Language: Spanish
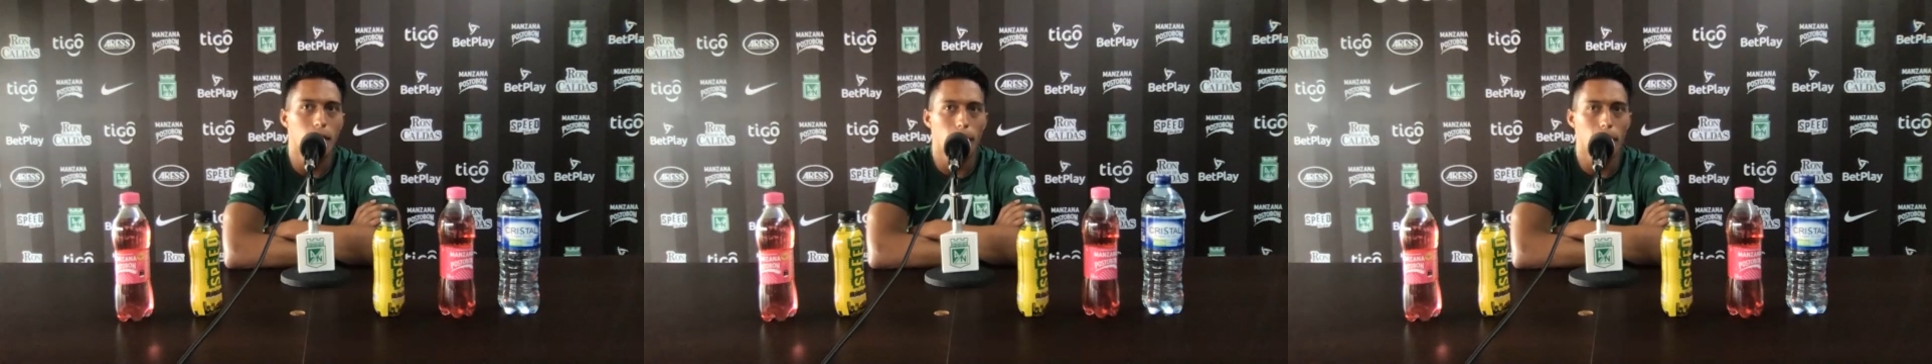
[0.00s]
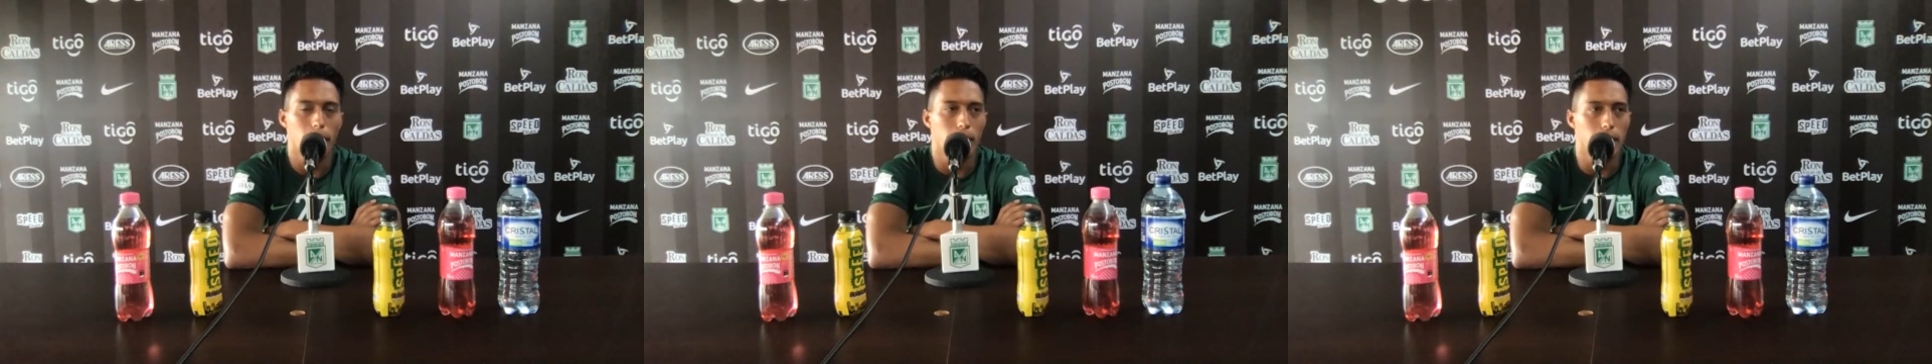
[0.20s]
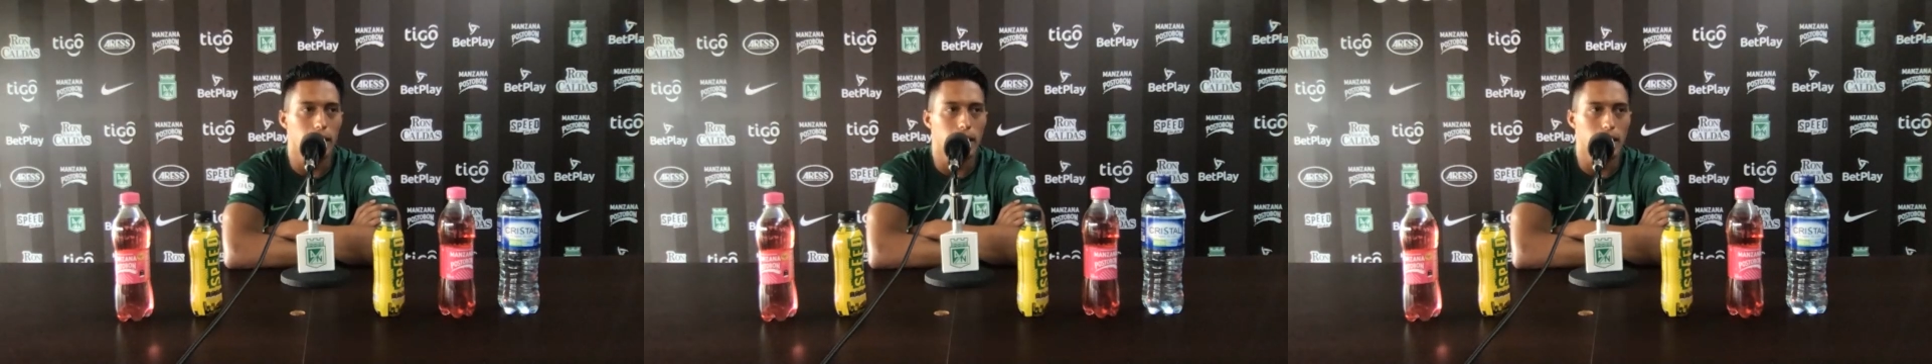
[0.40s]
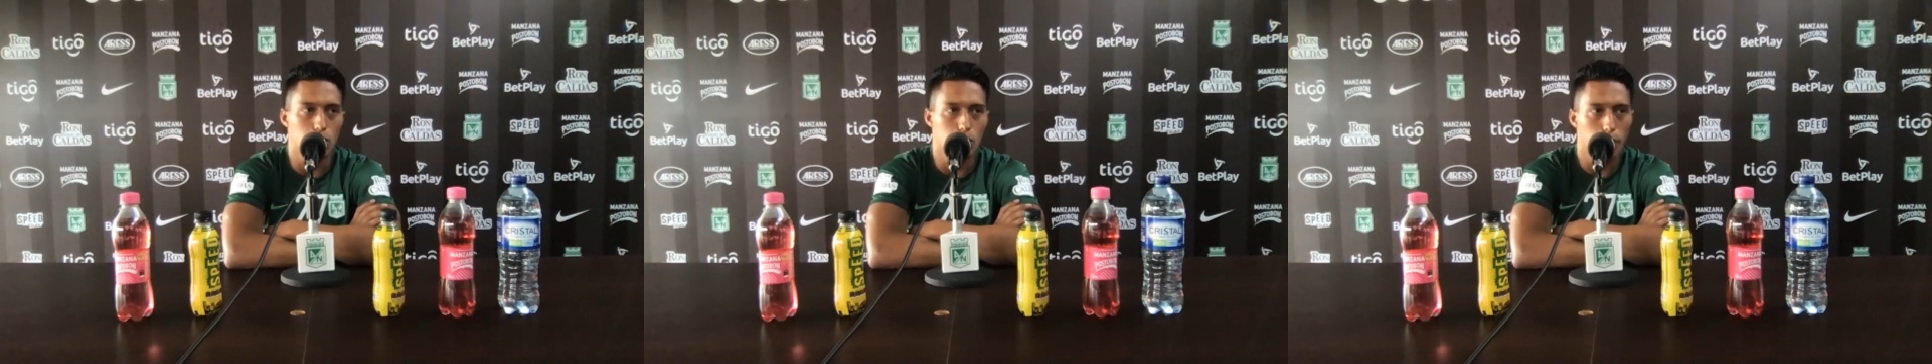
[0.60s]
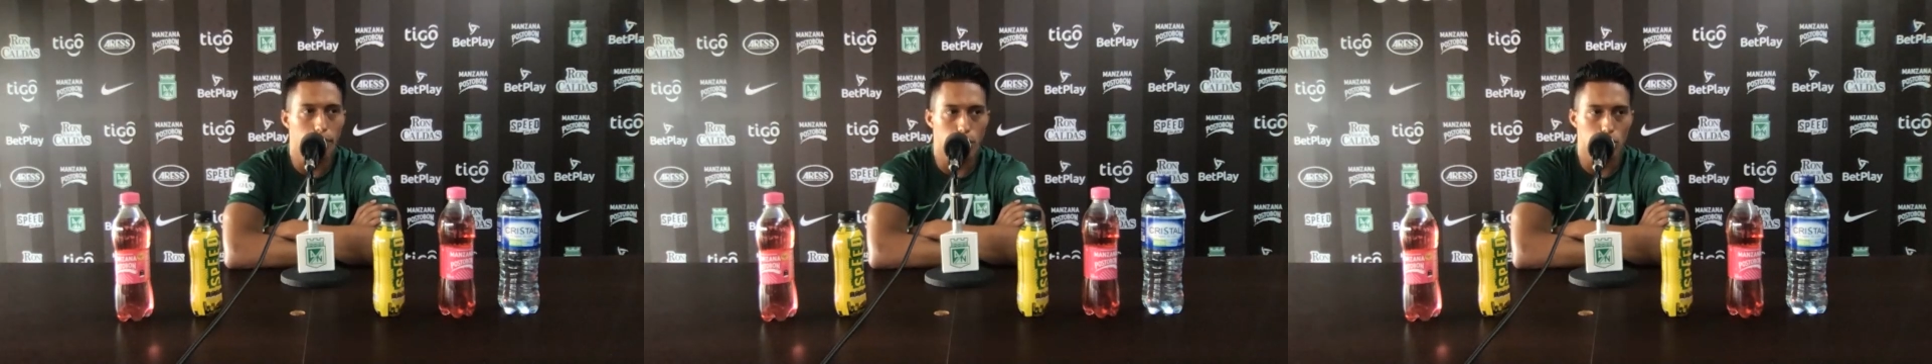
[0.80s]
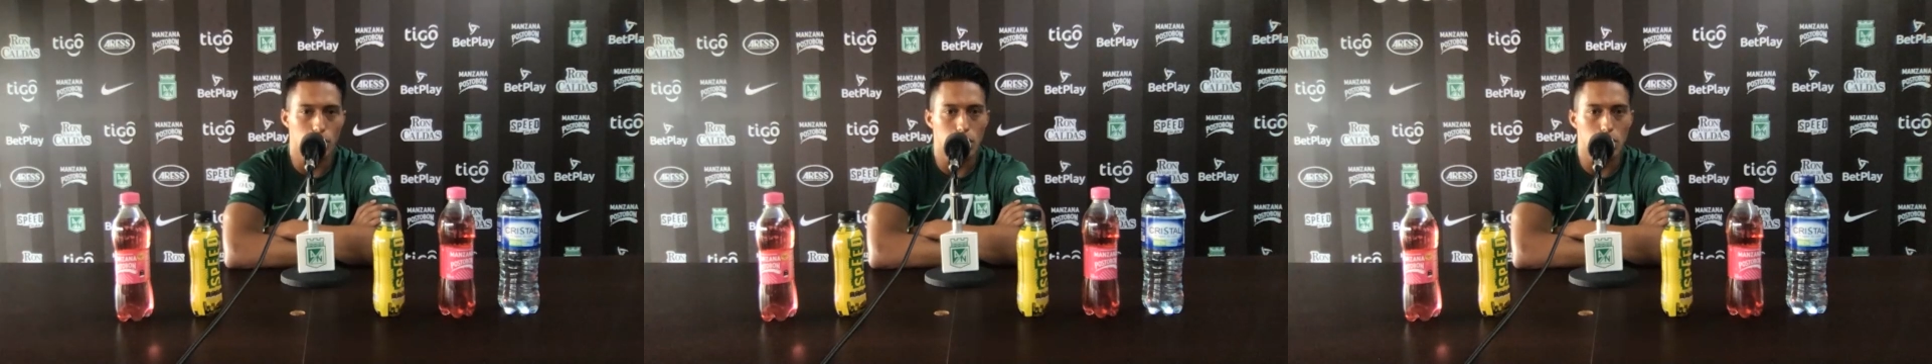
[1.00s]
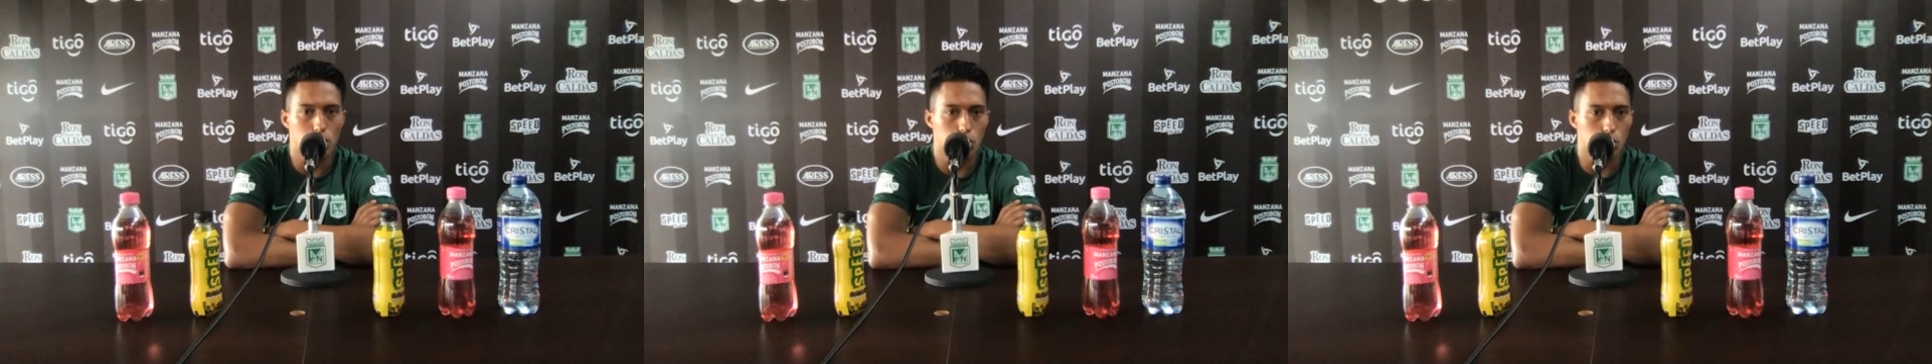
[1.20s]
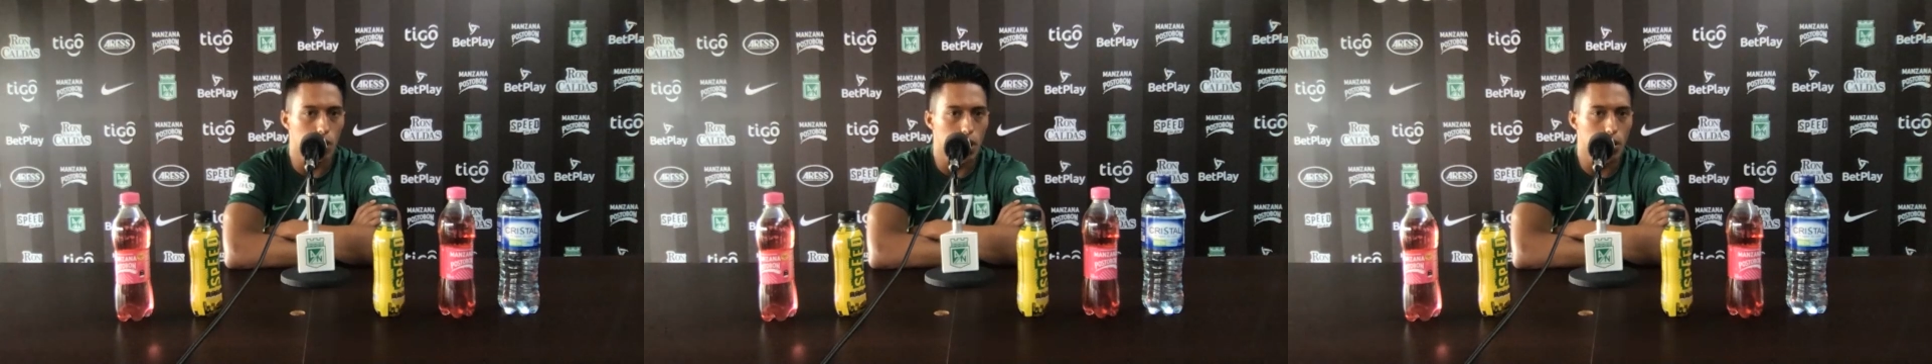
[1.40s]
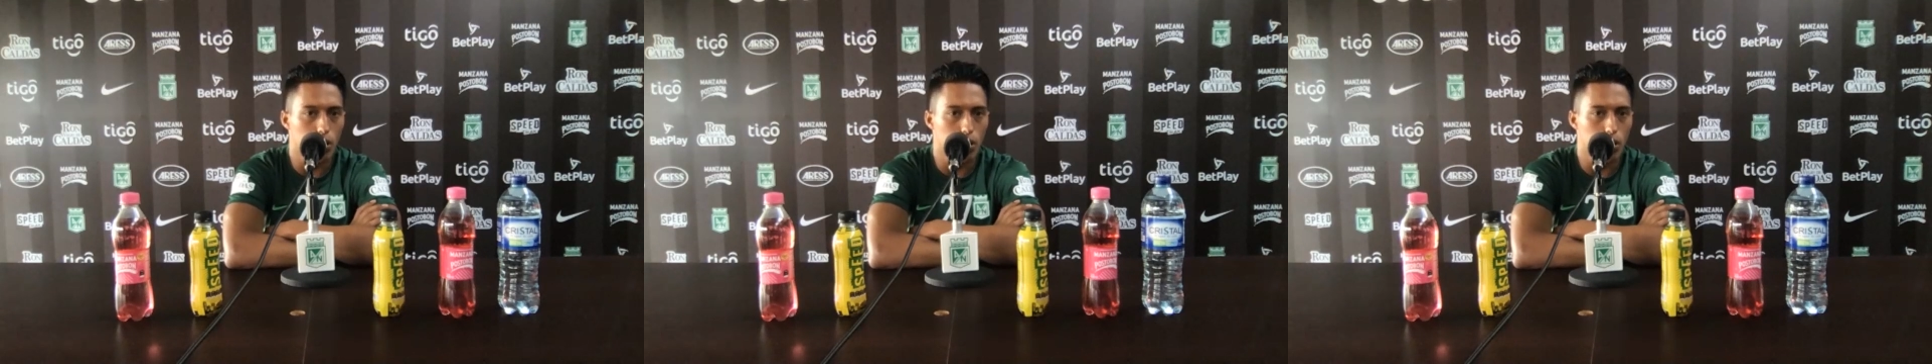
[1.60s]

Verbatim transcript: Eh, es un proceso nuevo